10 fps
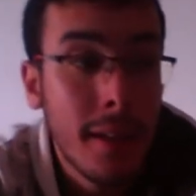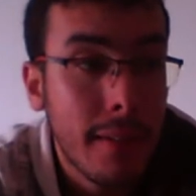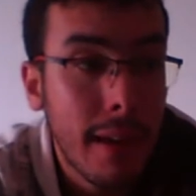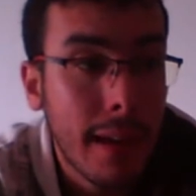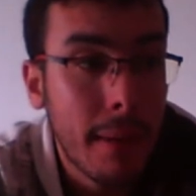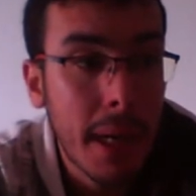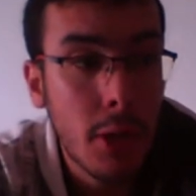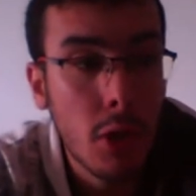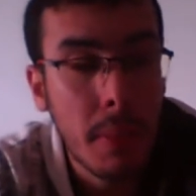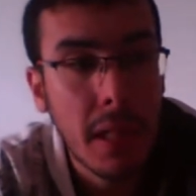ya que
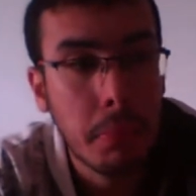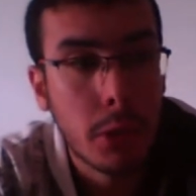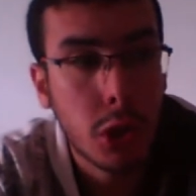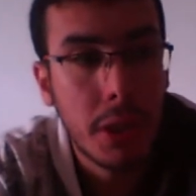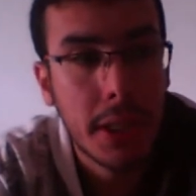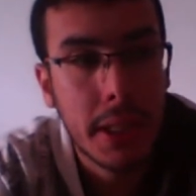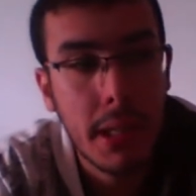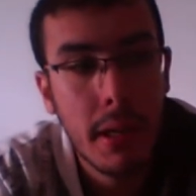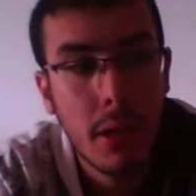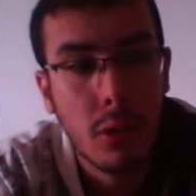mayormente pues suele
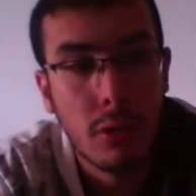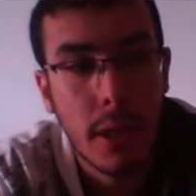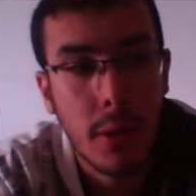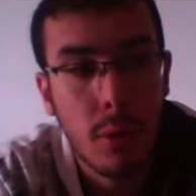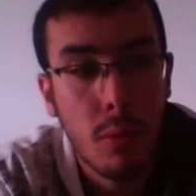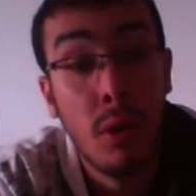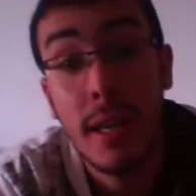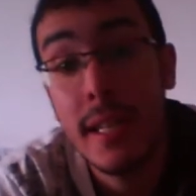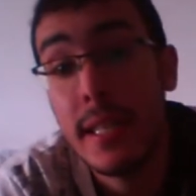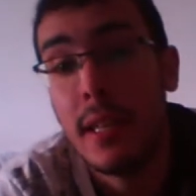ser contenido
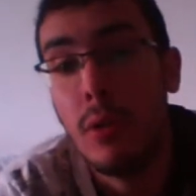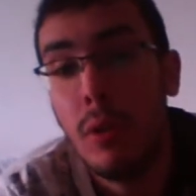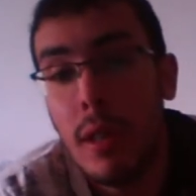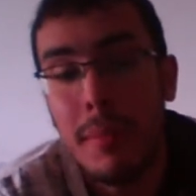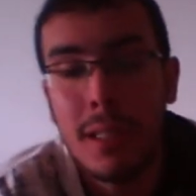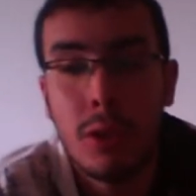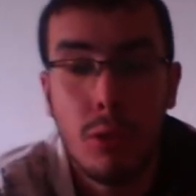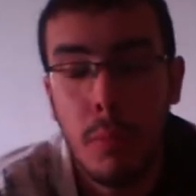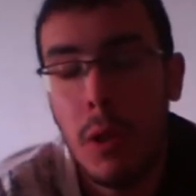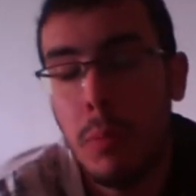humorístico y demás,
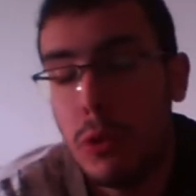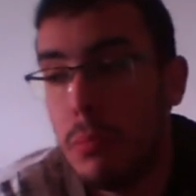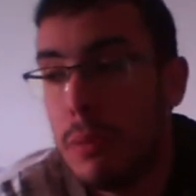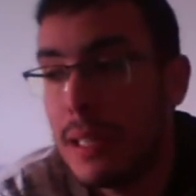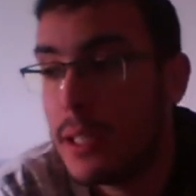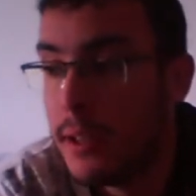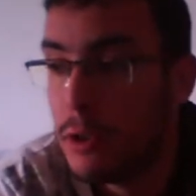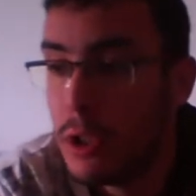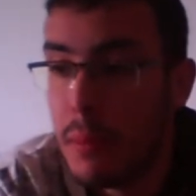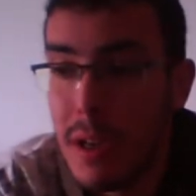otros vídeos pues son más
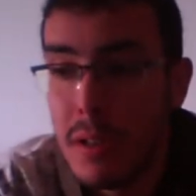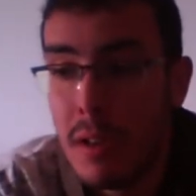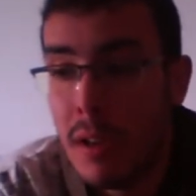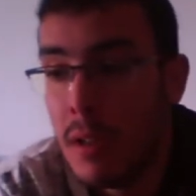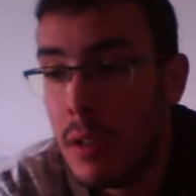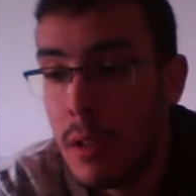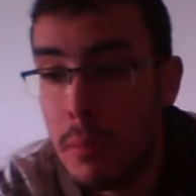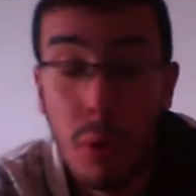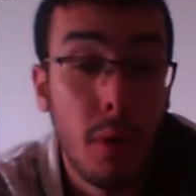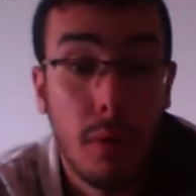serios y demás,
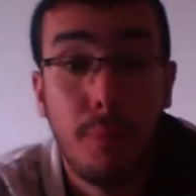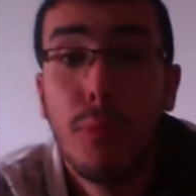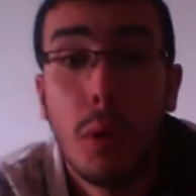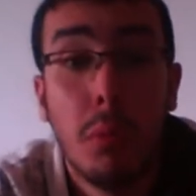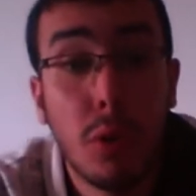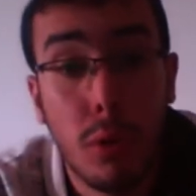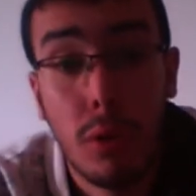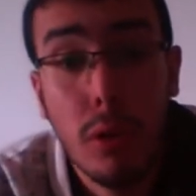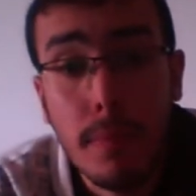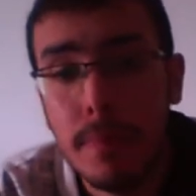pero bueno, como todo,
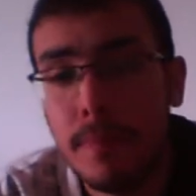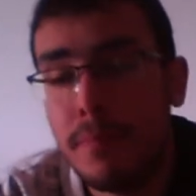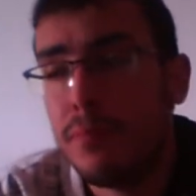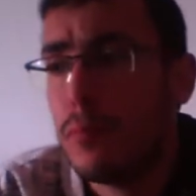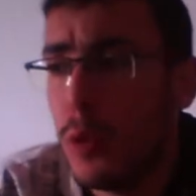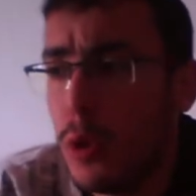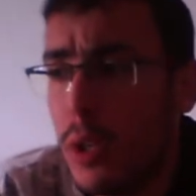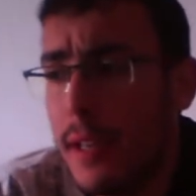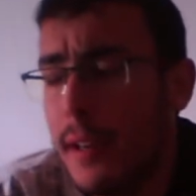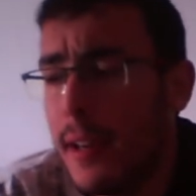¿no? En todo
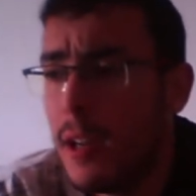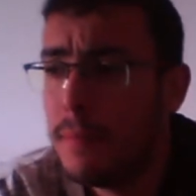general.